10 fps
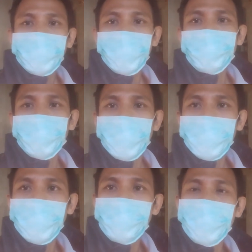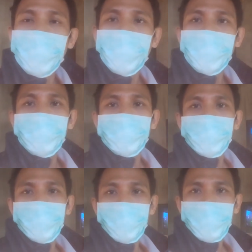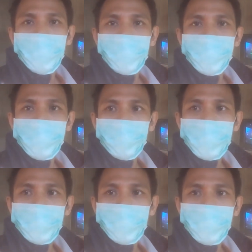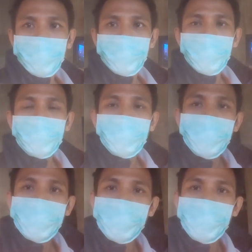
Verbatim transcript: Selamat pagi, kembali lagi di channel Musik Pesta dan Budaya Flores.